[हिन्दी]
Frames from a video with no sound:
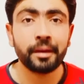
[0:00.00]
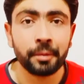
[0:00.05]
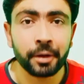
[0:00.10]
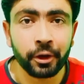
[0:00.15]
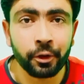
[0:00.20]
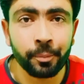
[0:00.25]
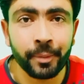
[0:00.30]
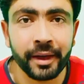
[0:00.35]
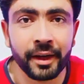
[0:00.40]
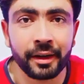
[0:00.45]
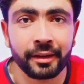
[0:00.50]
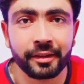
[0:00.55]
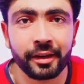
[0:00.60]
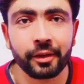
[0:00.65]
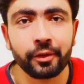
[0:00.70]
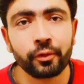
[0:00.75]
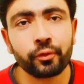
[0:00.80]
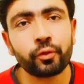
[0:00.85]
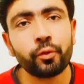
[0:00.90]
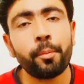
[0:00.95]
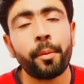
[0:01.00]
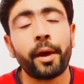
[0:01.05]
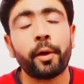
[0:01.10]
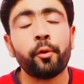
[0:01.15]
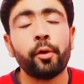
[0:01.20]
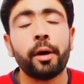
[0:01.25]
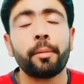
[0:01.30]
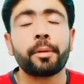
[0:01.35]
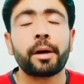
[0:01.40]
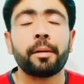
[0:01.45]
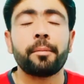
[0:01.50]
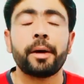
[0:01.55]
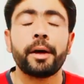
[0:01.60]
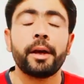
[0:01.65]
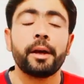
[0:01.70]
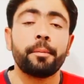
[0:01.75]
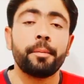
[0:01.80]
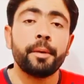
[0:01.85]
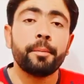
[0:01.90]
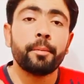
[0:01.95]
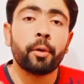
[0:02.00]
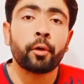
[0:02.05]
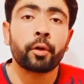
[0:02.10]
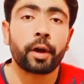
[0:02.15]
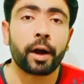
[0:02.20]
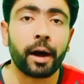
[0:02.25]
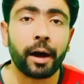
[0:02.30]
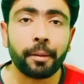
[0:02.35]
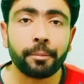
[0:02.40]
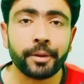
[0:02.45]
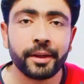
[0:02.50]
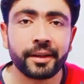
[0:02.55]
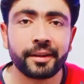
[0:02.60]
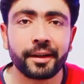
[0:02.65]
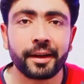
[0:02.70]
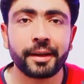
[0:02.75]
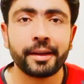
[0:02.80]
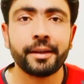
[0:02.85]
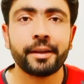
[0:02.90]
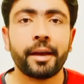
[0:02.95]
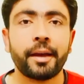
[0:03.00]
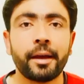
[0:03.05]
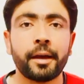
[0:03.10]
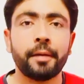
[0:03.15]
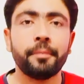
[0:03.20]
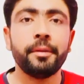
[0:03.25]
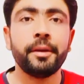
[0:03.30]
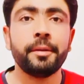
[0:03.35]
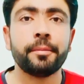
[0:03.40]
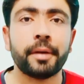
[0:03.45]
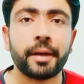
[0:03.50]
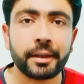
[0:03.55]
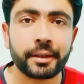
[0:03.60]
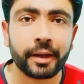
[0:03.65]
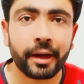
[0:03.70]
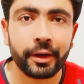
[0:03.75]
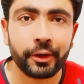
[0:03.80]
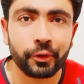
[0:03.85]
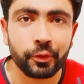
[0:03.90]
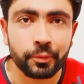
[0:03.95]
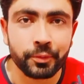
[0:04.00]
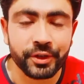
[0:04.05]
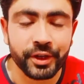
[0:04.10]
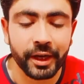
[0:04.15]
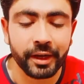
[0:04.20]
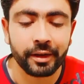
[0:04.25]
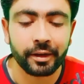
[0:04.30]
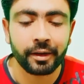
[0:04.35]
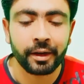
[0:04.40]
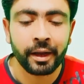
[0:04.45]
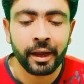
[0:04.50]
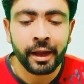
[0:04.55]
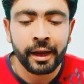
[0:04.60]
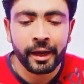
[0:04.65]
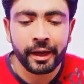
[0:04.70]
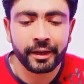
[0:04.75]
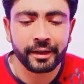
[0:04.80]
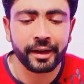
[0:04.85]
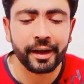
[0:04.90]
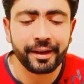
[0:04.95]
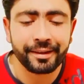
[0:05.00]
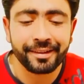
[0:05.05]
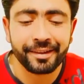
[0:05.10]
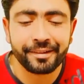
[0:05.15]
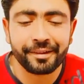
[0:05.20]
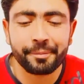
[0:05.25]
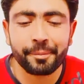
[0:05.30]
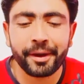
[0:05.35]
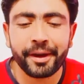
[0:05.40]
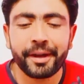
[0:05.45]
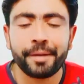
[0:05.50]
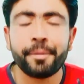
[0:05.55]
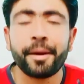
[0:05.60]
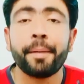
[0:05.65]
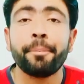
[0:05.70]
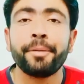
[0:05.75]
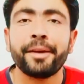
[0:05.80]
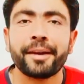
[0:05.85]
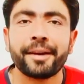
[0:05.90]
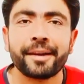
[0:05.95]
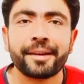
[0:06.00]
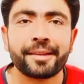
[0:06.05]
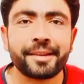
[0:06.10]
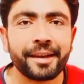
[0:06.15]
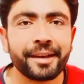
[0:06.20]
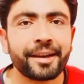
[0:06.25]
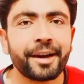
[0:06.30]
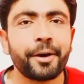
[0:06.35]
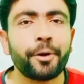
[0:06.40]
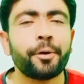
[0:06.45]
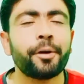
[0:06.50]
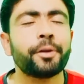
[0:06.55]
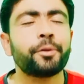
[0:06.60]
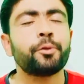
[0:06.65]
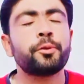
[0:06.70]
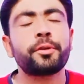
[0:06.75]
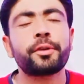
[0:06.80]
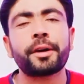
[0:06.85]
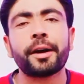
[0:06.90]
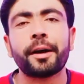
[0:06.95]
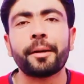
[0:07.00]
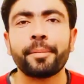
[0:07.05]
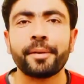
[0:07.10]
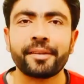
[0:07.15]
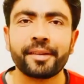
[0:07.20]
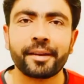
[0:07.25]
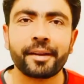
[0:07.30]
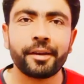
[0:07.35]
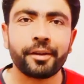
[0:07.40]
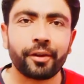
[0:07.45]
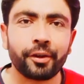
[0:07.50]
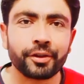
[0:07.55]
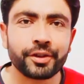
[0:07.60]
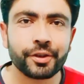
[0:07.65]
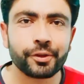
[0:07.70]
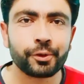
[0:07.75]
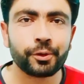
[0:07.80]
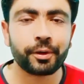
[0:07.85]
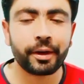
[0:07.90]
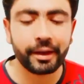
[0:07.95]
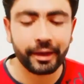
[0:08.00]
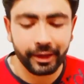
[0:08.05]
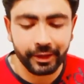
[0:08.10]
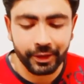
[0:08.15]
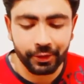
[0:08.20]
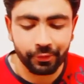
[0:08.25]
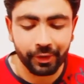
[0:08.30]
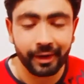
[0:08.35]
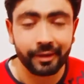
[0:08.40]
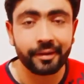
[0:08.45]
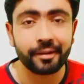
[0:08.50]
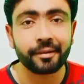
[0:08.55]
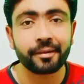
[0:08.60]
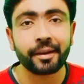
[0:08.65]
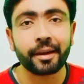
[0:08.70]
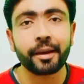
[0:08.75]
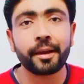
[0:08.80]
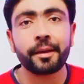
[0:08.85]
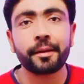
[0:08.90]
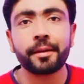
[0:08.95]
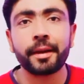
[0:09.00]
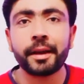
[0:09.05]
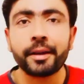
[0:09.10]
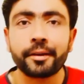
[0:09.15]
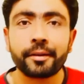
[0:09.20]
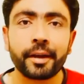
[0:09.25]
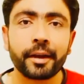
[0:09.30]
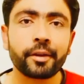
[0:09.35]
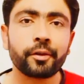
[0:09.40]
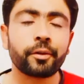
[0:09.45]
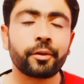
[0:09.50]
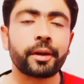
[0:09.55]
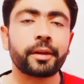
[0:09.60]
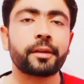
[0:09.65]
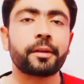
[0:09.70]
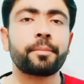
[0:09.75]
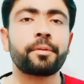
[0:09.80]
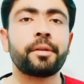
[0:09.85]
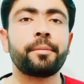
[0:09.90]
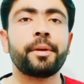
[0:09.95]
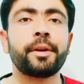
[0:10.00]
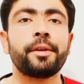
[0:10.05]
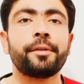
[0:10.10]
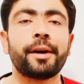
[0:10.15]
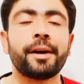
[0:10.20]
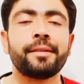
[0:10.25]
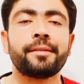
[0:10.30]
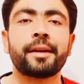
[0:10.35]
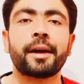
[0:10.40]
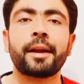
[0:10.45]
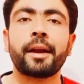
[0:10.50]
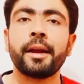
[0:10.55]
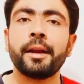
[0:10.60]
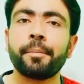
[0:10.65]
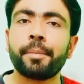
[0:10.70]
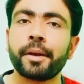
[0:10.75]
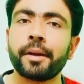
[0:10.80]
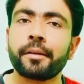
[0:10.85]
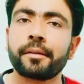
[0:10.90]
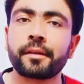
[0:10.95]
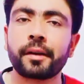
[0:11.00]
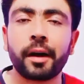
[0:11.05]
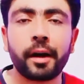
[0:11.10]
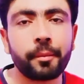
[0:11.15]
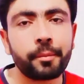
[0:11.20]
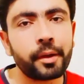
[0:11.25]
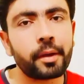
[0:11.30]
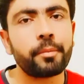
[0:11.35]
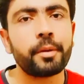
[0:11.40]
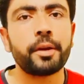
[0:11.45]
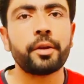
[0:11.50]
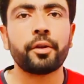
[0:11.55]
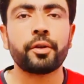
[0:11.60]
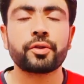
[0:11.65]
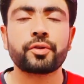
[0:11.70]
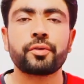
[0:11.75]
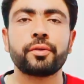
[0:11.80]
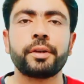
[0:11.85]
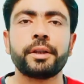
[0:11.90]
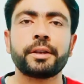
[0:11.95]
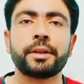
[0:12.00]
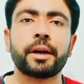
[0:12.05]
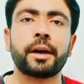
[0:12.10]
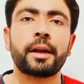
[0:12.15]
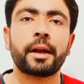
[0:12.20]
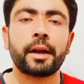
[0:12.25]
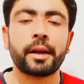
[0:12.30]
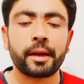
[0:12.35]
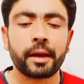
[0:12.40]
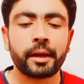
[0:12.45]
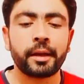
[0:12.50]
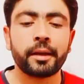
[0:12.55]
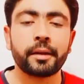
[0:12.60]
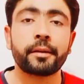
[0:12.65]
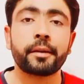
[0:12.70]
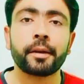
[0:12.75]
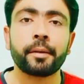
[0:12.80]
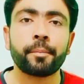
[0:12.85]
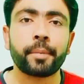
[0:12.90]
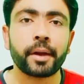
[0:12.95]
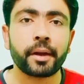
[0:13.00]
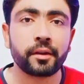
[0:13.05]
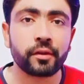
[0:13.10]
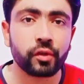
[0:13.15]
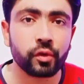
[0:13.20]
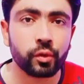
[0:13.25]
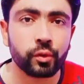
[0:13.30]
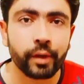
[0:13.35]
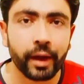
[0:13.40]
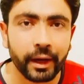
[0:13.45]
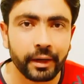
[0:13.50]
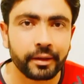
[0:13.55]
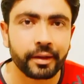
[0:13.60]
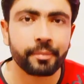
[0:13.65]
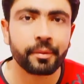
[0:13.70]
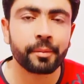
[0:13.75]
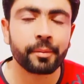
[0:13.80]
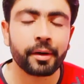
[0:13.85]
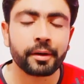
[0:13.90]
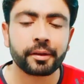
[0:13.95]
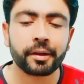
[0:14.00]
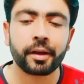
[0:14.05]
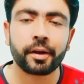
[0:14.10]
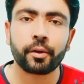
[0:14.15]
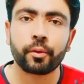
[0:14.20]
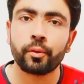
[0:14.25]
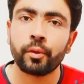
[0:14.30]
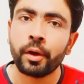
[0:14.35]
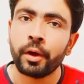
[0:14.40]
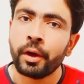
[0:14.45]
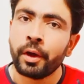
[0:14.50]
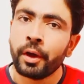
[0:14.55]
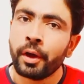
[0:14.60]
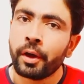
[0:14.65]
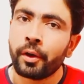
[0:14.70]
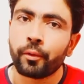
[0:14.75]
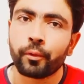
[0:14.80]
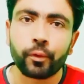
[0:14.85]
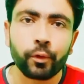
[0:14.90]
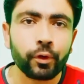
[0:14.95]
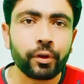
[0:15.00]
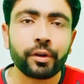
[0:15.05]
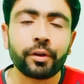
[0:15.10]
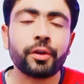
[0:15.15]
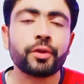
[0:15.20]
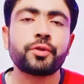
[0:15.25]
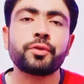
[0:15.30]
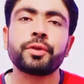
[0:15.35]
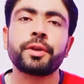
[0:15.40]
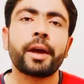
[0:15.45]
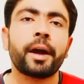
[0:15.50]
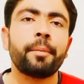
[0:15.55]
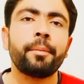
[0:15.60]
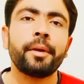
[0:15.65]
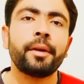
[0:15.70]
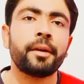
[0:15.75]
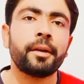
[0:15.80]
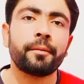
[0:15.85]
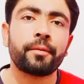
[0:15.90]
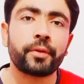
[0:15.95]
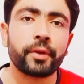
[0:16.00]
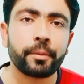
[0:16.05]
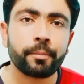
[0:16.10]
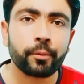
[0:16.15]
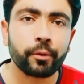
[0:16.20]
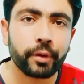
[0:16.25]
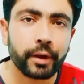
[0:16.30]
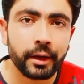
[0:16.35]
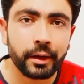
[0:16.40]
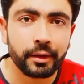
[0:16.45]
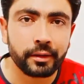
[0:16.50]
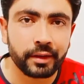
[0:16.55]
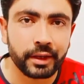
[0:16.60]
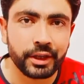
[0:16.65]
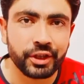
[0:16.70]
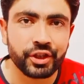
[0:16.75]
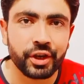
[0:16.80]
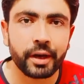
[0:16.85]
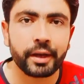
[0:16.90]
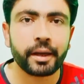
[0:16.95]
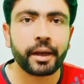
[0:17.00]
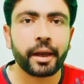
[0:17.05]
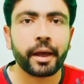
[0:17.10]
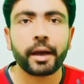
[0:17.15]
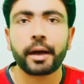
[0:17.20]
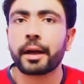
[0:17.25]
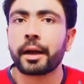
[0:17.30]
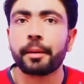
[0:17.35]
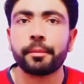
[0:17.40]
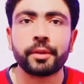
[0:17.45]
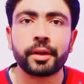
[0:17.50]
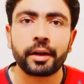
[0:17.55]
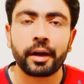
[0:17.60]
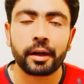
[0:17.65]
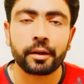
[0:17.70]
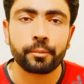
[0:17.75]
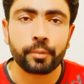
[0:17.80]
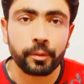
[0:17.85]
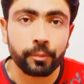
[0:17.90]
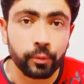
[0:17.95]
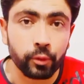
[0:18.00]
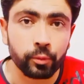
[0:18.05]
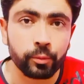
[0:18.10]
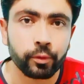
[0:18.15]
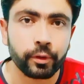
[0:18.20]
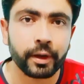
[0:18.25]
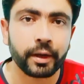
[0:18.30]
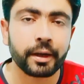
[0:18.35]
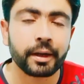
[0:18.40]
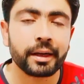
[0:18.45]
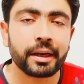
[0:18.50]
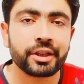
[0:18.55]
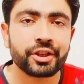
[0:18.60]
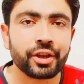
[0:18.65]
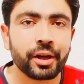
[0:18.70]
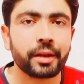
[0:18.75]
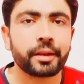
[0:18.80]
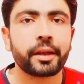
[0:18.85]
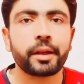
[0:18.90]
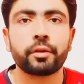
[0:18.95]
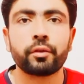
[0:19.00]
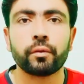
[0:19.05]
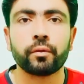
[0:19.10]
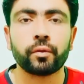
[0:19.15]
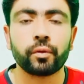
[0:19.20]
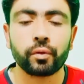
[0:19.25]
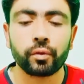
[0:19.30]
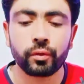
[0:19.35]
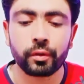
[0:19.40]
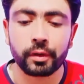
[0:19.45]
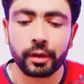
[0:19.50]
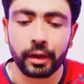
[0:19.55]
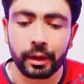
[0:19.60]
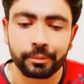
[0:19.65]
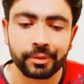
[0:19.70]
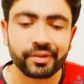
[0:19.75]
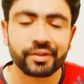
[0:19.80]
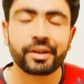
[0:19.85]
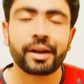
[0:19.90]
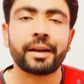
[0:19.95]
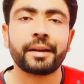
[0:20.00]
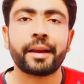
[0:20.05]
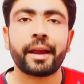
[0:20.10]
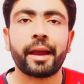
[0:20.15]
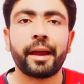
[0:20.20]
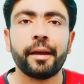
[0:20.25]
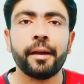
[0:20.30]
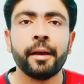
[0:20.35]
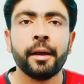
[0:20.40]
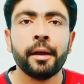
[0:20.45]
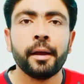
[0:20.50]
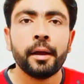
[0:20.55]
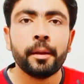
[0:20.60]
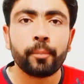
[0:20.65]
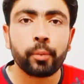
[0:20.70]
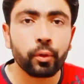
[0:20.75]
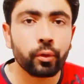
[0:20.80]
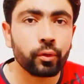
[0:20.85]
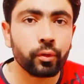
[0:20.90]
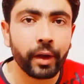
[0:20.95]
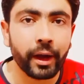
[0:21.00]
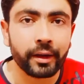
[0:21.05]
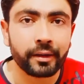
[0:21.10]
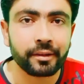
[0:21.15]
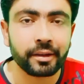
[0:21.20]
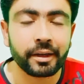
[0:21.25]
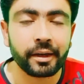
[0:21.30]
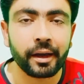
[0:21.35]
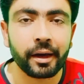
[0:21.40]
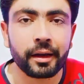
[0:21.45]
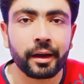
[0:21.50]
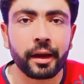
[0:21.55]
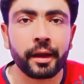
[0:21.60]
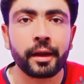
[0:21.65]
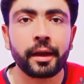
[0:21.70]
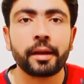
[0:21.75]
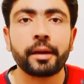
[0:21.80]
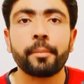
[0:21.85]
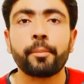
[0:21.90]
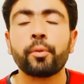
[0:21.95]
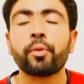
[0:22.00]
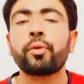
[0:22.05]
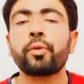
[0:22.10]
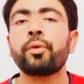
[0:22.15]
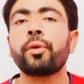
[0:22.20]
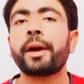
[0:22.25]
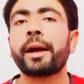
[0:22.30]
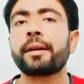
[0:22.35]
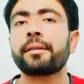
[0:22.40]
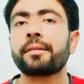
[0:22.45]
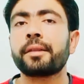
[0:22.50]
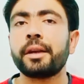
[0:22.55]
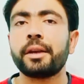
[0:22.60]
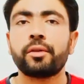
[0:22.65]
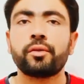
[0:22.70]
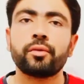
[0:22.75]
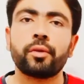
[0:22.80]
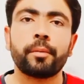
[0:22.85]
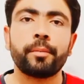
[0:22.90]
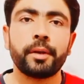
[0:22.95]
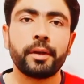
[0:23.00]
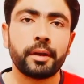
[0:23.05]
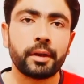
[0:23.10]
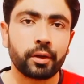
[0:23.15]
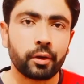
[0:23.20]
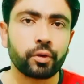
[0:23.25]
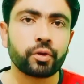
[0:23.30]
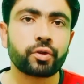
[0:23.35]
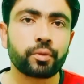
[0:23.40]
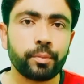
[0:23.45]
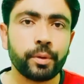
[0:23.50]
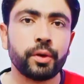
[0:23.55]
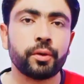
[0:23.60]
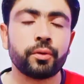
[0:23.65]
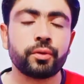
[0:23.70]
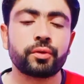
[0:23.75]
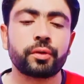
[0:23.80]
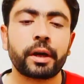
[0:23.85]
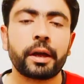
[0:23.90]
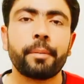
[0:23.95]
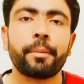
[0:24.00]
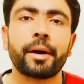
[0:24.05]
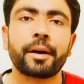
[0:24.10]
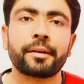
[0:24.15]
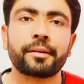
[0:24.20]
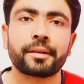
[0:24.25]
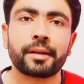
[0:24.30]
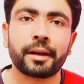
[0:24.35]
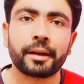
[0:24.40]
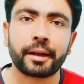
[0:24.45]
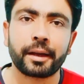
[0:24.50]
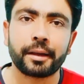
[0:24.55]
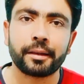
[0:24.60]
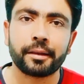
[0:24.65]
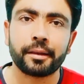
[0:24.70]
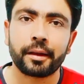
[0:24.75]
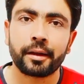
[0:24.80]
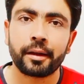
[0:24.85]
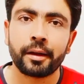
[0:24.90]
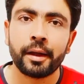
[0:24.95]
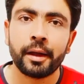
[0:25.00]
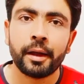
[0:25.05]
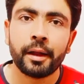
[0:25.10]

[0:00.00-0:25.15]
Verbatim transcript: असलम मेरे अल्ट्रा दोस्तों मैं हूं आपका भाई हबीब और आप देख रहे हैं हबीब अल्ट्रा यूट्यूब चैनल एंड गाइज इसी महीने में आपने अगर देखा होगा तो काफ़ी सारी लॉन्चेस हो रही है डिवाइसेस की इन टेक्नो की तरफ से भी डिवाइस आ रहा है इनपेनिक्स का अभी अभी लॉन्च होने जा रहा है यानी इनपेनिक्स जीरो एट की मैं बात कर रहा हूँ वो लॉन्च हो गया अभी प्री बुकिंग इसकी जारी है अगर आप दराज पर प्री बुकिंग करना चाहते हैं तो वो अब स्टार्ट है पोको एक्स थ्री आ रहा है यानी पोको एक्स थ्री तो अभी लॉन्च भी हो चुका है पाकिस्तान के अंदर